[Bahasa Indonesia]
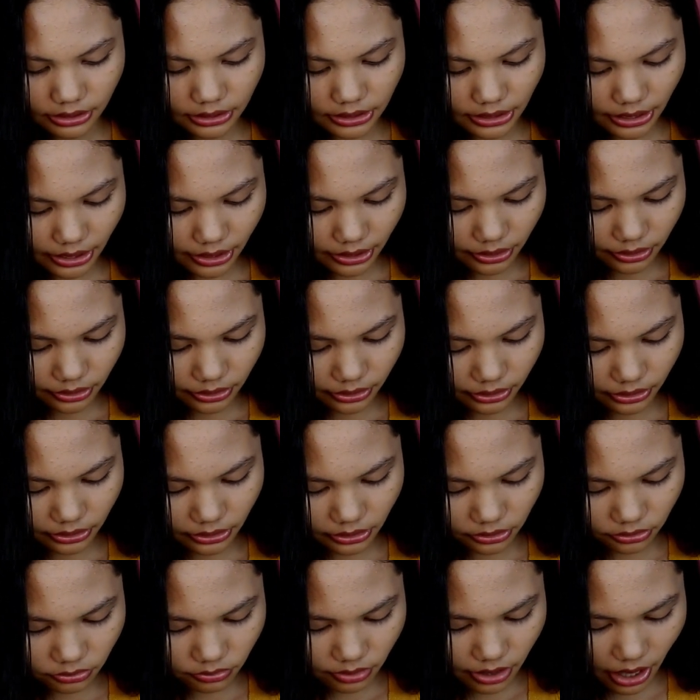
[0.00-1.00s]
ya,
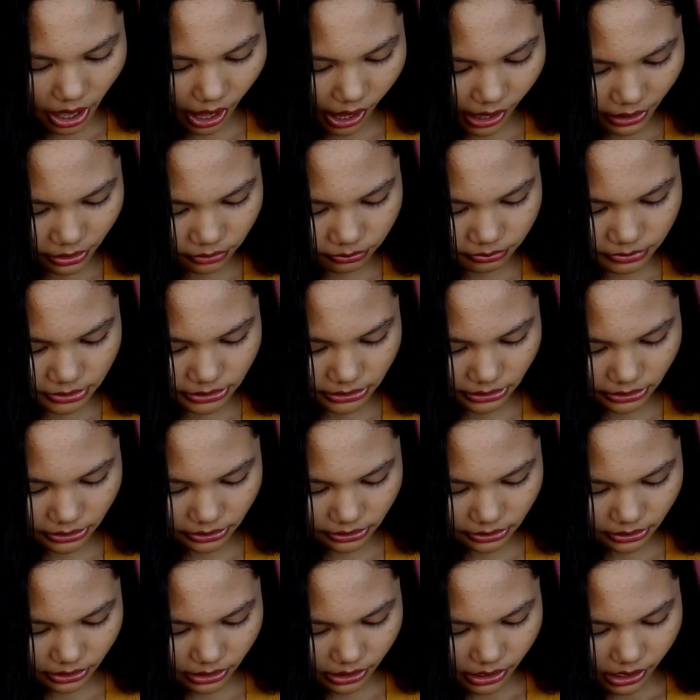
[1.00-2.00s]
ini juga harum sih.
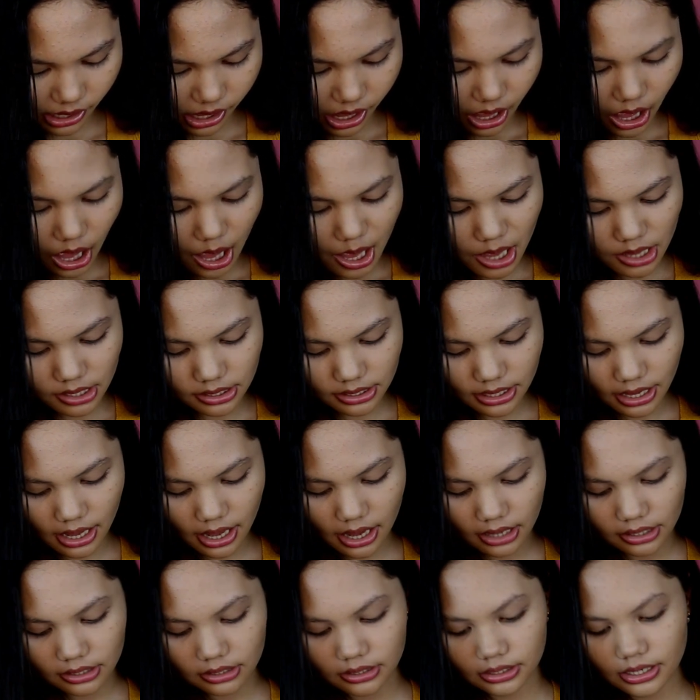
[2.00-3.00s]

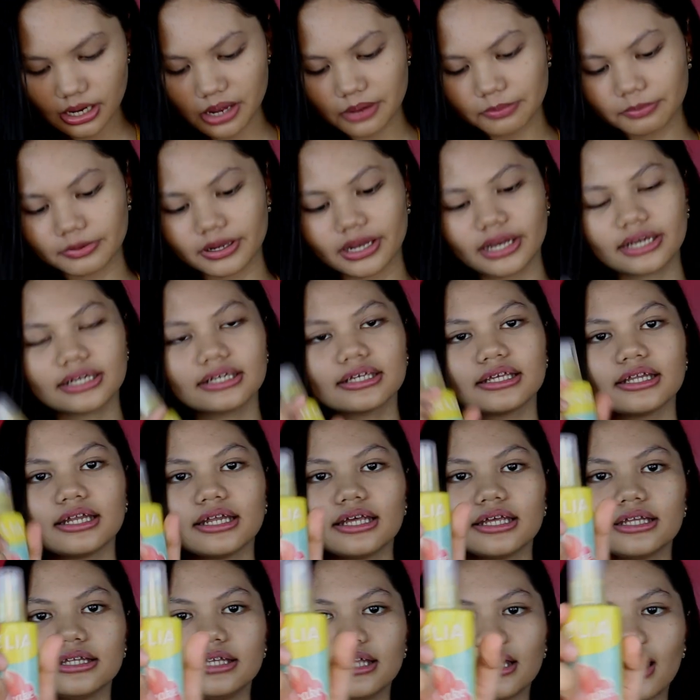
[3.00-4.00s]
Yang cupcake
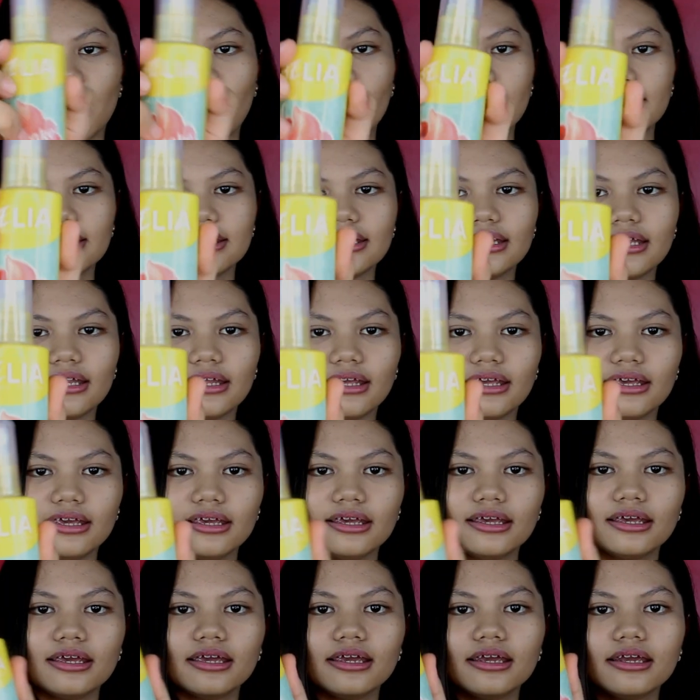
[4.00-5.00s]
ini, di like
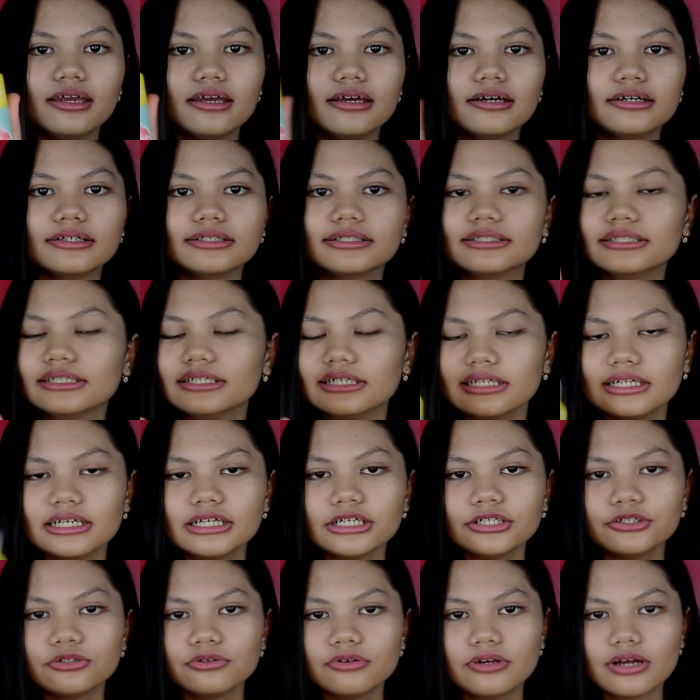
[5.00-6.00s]
ini
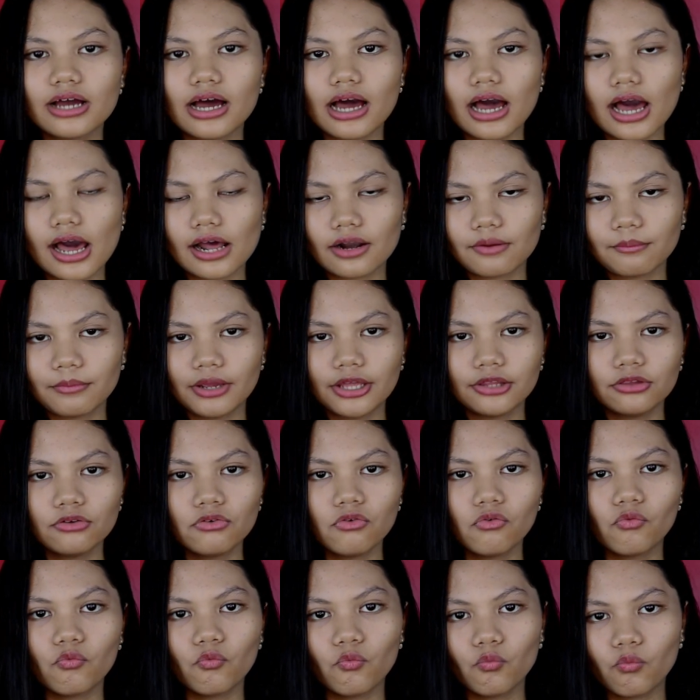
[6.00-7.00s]
ini juga aromanya itu
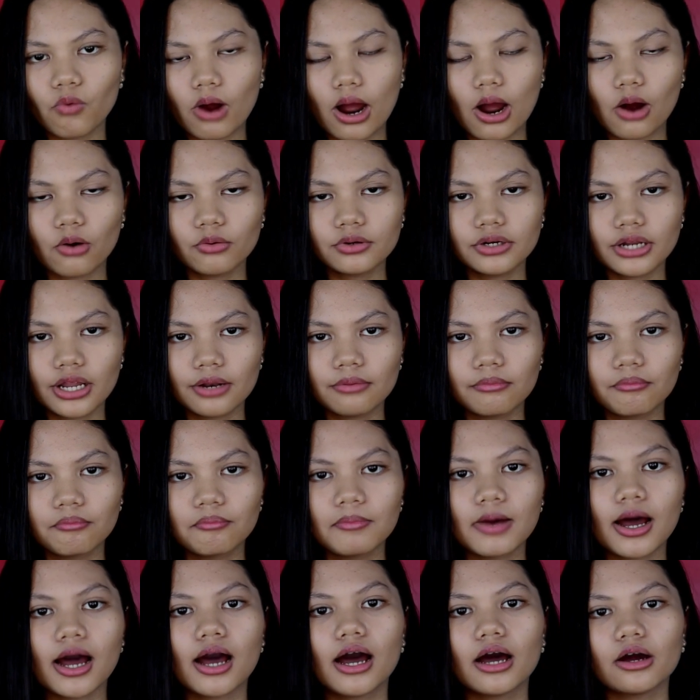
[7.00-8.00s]
wow dan
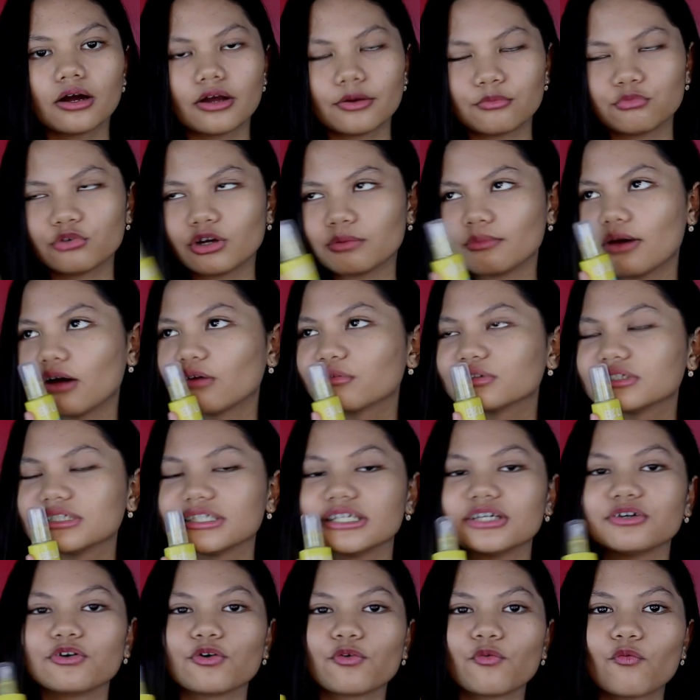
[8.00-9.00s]
ba bukan bagus
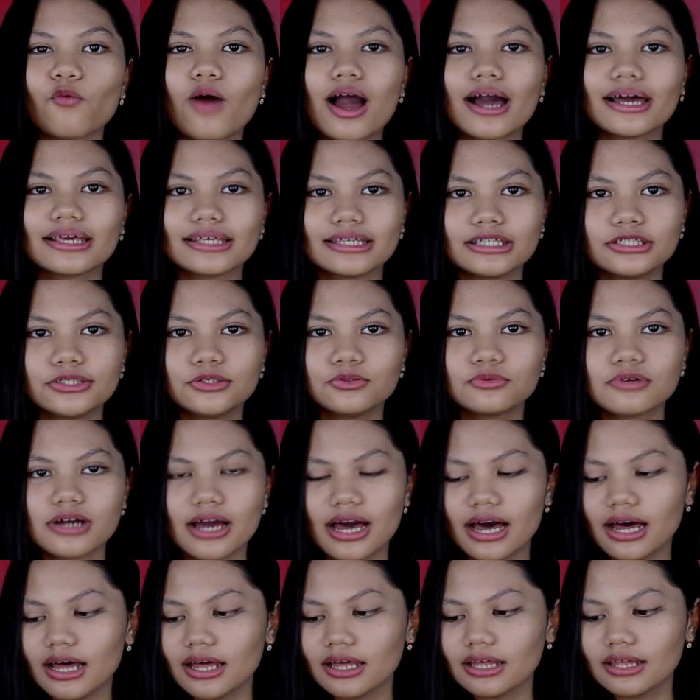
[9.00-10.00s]
sih, wangi
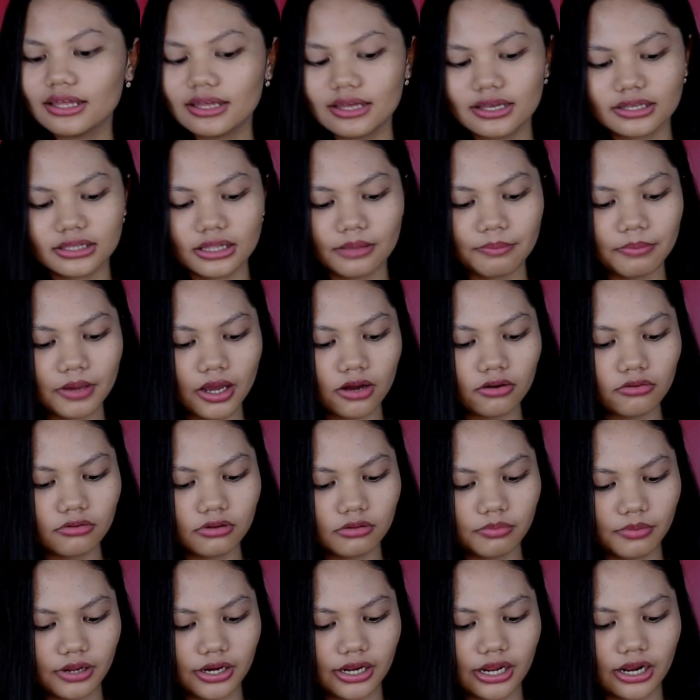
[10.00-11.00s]
juga. Tapi aku
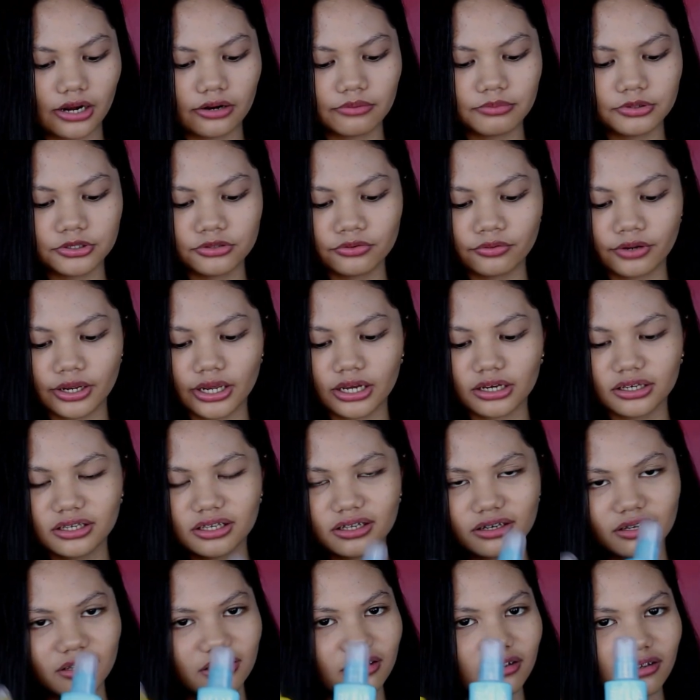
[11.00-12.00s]
gimana ya, lebih suka yang
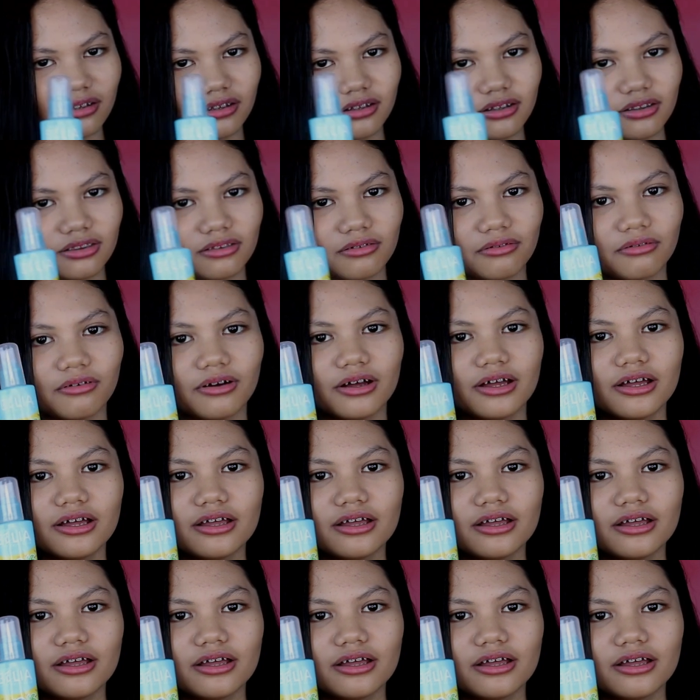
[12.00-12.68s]
ini tuh.